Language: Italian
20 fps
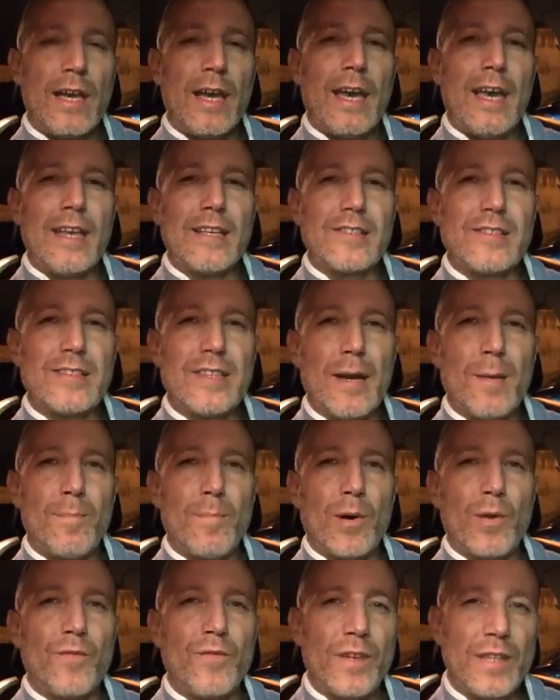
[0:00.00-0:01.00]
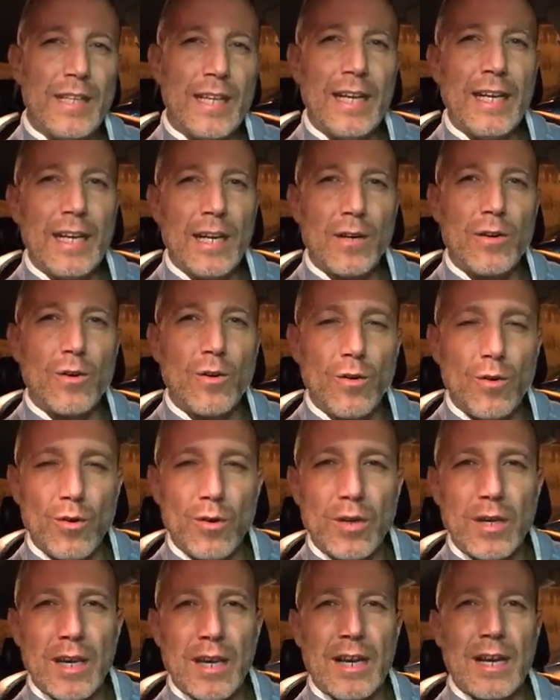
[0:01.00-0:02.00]
e sa provvedere a
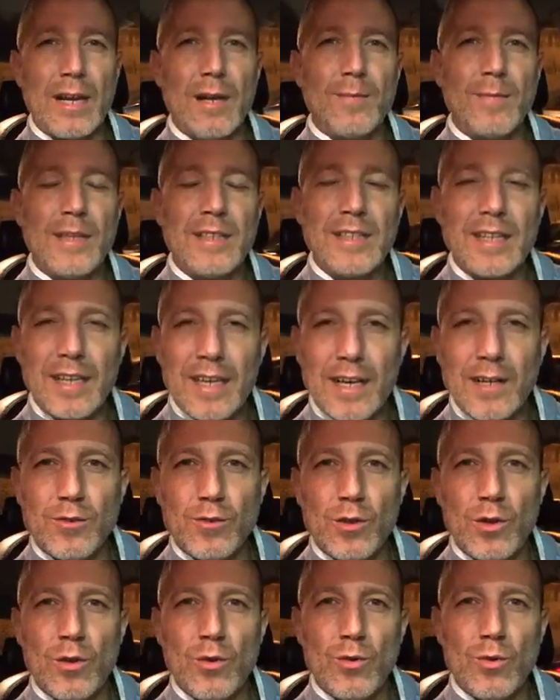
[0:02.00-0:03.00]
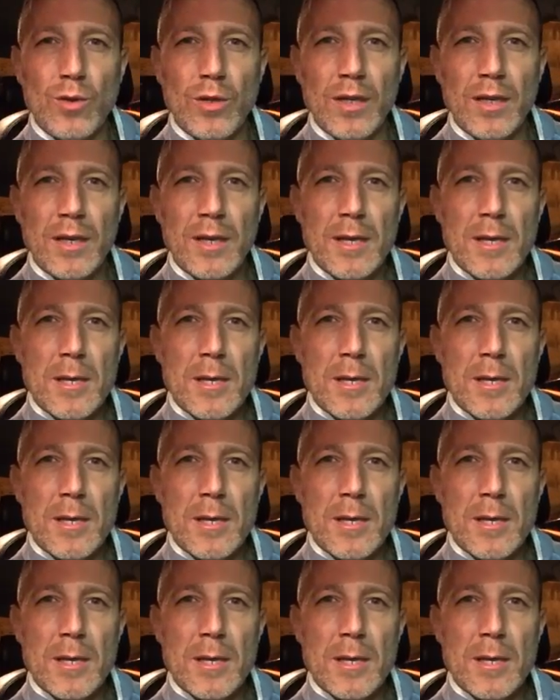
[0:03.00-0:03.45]
coloro che realmente credono in Lui.